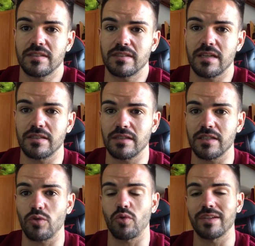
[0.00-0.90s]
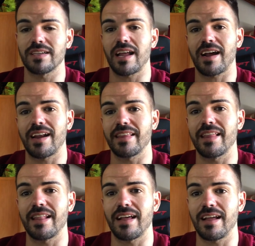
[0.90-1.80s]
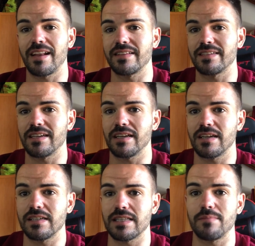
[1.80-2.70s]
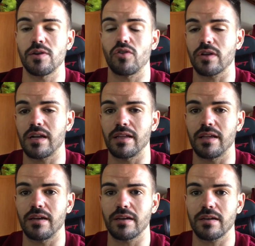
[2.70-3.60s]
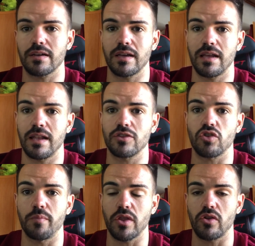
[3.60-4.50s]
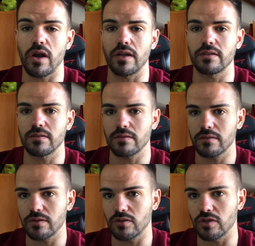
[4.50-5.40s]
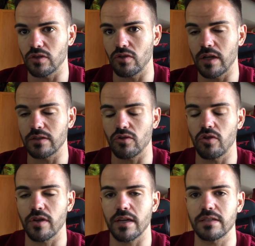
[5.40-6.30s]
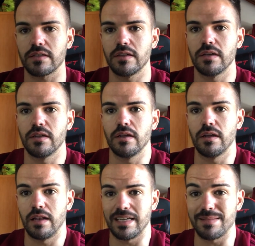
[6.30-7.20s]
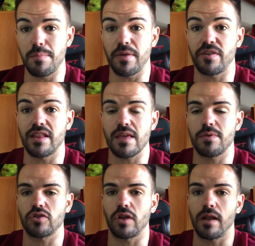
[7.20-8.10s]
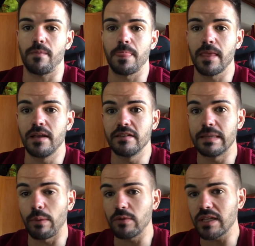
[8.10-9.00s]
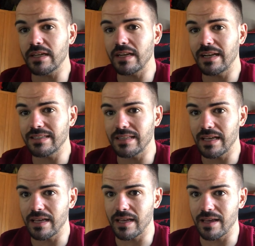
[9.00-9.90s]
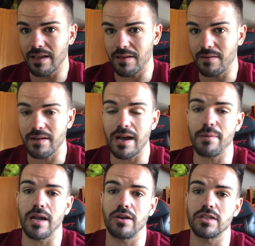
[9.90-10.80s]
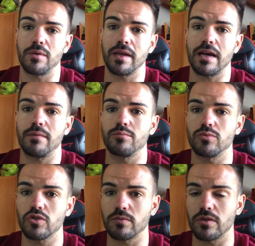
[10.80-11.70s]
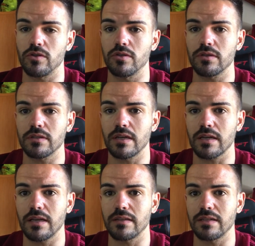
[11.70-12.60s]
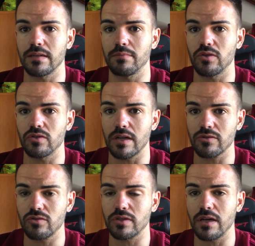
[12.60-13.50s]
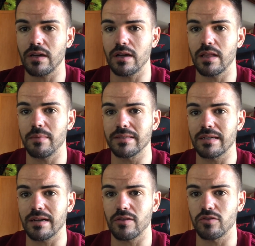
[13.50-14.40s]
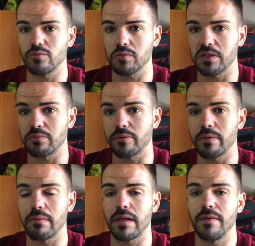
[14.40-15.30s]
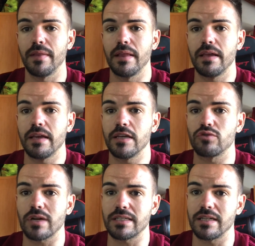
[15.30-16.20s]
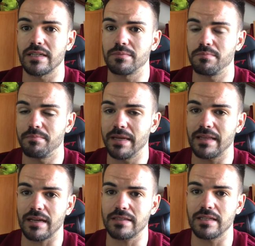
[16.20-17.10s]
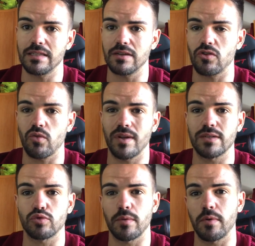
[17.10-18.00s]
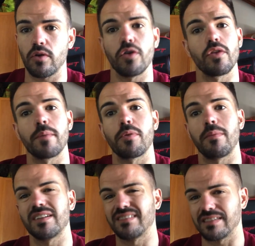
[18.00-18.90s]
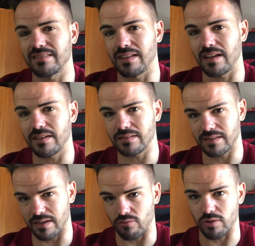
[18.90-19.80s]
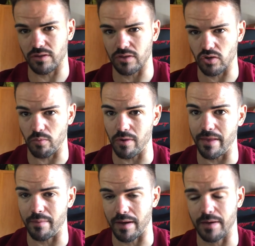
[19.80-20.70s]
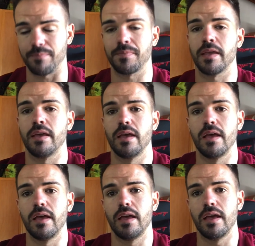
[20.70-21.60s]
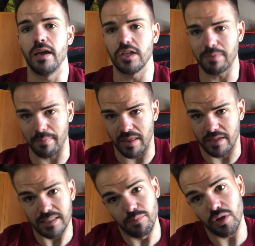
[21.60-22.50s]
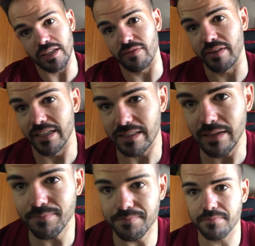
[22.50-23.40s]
se está seguras de que la calidad de la leche es de mejor calidad que las convencionales. Eso siendo las ecológicas las de mi preferencia personal. Si podemos elegir las de cabra, las de oveja, mucho mejor, ya que tienen menos lactosa, además el calcio es mucho más absorbible y su caseína es beta-caseína, con lo cual se absorbe mejor y no da problemas intestinales tan recurrentes como la de vaca. Eso para empezar, si puede ser fresca